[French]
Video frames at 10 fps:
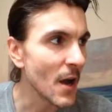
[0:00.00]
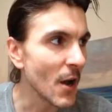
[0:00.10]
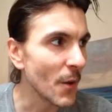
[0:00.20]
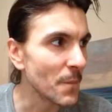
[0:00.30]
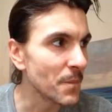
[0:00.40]

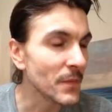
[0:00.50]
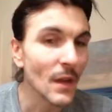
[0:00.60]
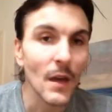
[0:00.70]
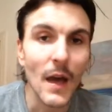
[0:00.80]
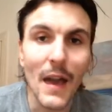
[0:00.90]
Um,
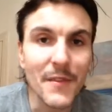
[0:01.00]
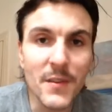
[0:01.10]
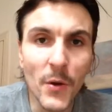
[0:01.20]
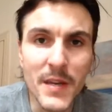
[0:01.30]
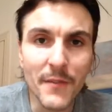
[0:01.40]

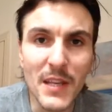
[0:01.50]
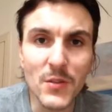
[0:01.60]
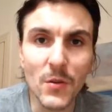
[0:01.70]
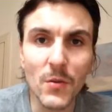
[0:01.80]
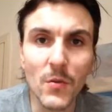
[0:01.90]
évidemment, il y avait des
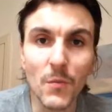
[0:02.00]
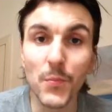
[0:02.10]
gens